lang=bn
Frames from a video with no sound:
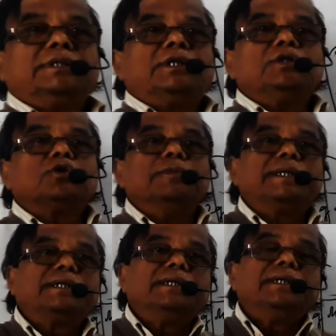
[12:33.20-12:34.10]

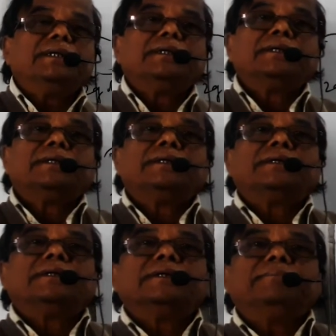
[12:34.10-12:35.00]
স্টিওচিওমেট্রি
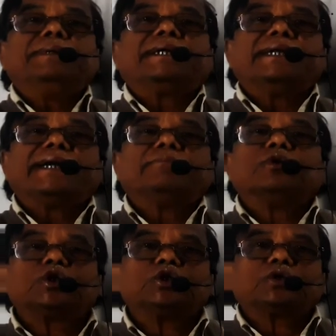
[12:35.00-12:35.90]
বিক্রিয়ার
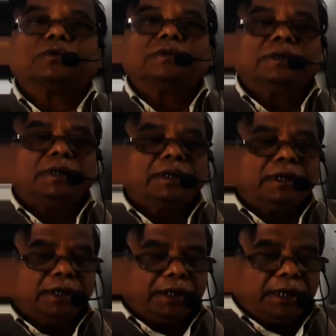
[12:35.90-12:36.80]
বৈশিষ্ট্য
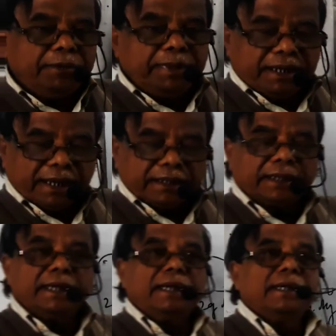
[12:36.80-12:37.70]
এই বিক্রিয়া
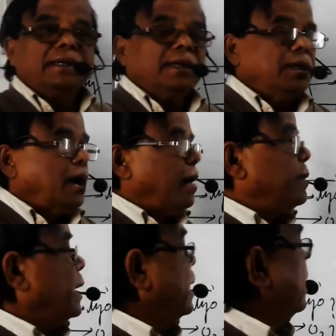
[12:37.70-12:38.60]
থেকে আমরা